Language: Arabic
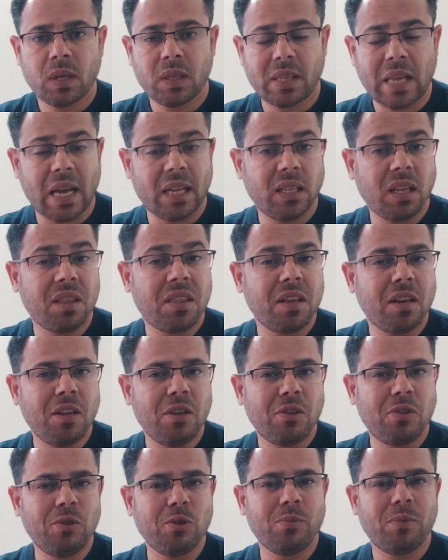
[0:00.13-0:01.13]
تحديث
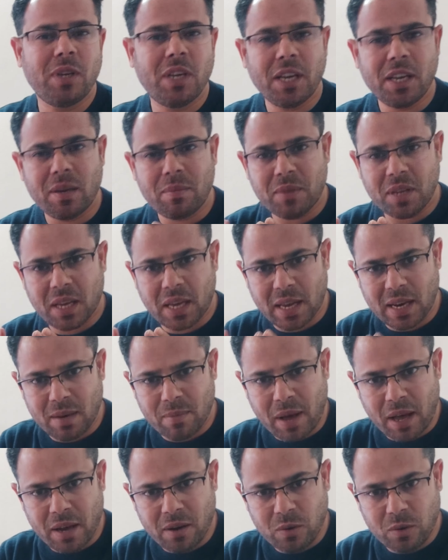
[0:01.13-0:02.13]
اليوتيوب اللي احنا
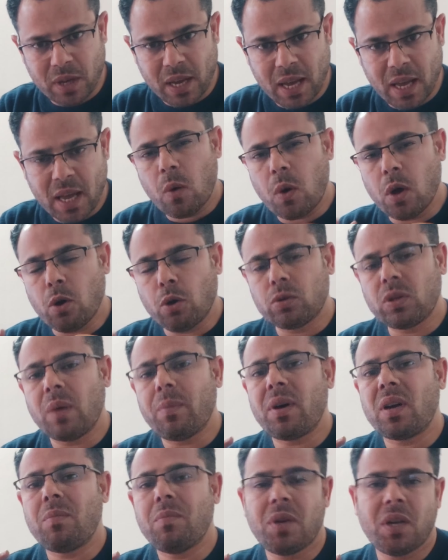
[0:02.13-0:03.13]
بنتكلم عنه ده هو
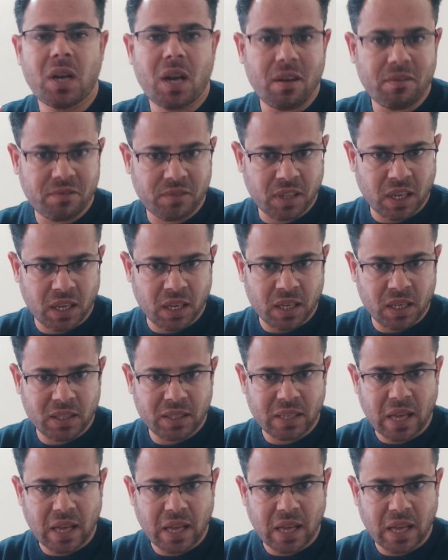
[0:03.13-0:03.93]
يعتبر من افضل